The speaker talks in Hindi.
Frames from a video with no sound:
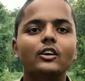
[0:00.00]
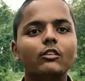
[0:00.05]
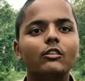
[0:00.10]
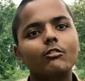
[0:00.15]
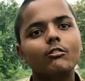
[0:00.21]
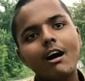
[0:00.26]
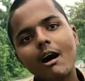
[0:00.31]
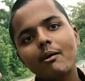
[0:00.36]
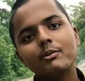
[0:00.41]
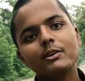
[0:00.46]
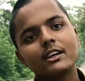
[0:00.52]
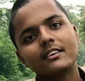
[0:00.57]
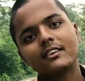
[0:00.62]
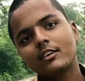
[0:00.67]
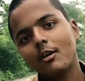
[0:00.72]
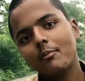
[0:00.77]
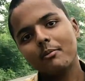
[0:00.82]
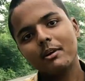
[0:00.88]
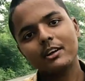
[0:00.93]
वहाँ पे जाके
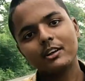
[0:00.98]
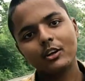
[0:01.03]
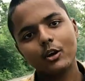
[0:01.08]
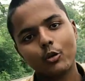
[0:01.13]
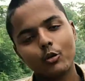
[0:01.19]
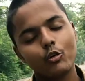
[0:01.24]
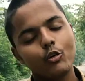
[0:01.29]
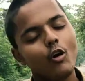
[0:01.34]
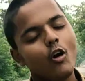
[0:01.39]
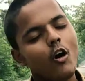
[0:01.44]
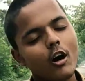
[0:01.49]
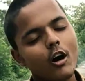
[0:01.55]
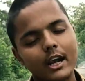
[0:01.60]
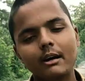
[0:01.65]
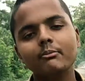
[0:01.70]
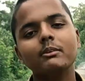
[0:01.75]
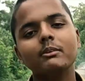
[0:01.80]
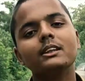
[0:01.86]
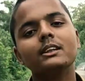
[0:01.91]
कमेंट करो और
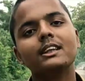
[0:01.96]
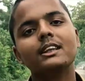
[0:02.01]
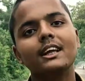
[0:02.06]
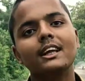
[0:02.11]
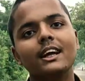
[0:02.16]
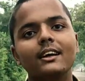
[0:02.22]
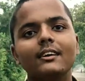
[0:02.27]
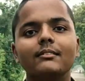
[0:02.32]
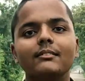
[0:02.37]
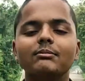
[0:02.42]
हम मिलते हैं